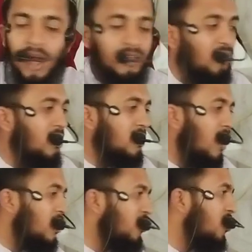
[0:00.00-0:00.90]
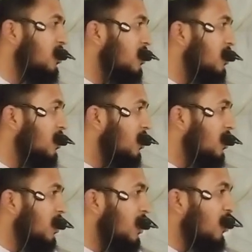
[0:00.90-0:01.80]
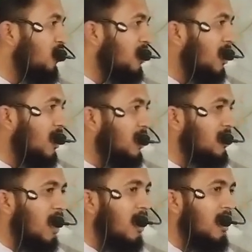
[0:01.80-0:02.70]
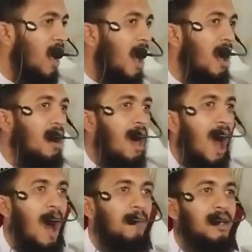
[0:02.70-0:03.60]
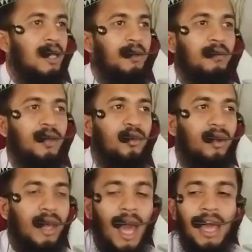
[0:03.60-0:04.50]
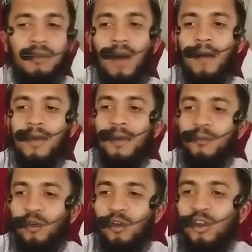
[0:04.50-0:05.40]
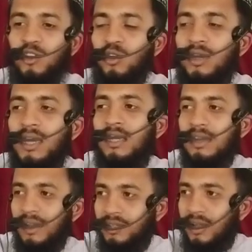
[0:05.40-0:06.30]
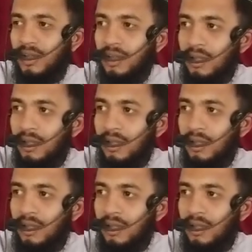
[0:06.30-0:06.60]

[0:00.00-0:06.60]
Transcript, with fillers: আসলে তাই নয় ইহুদি খ্রিস্টানরা আমাদের ভিতরে এইভাবে ভুল ঢুকিয়ে দিয়েছে